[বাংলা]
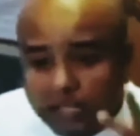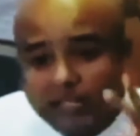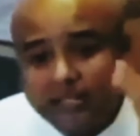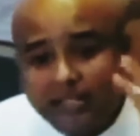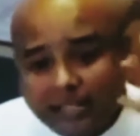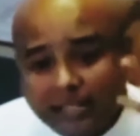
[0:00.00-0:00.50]
দুর্গার
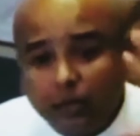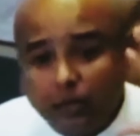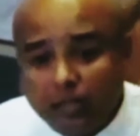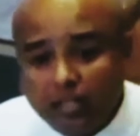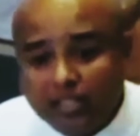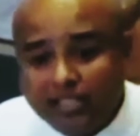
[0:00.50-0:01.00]
স্থিতি
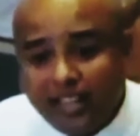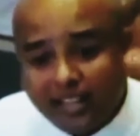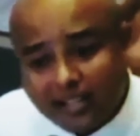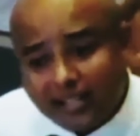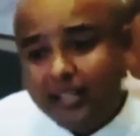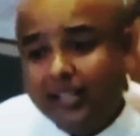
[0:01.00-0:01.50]
দুর্গার
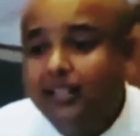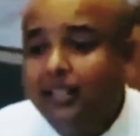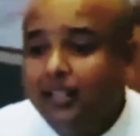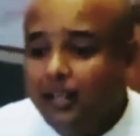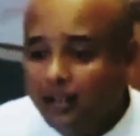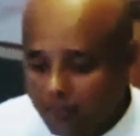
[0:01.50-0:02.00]
স্ট্যাটাসটা কি
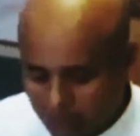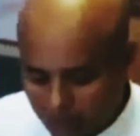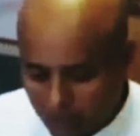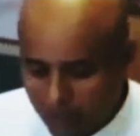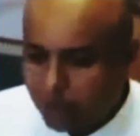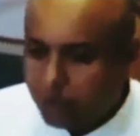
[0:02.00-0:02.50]
জানেন
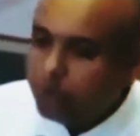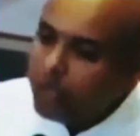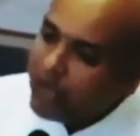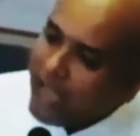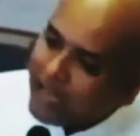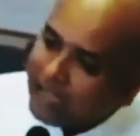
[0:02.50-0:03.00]

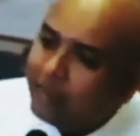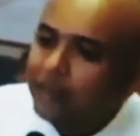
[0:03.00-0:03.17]
দুর্গার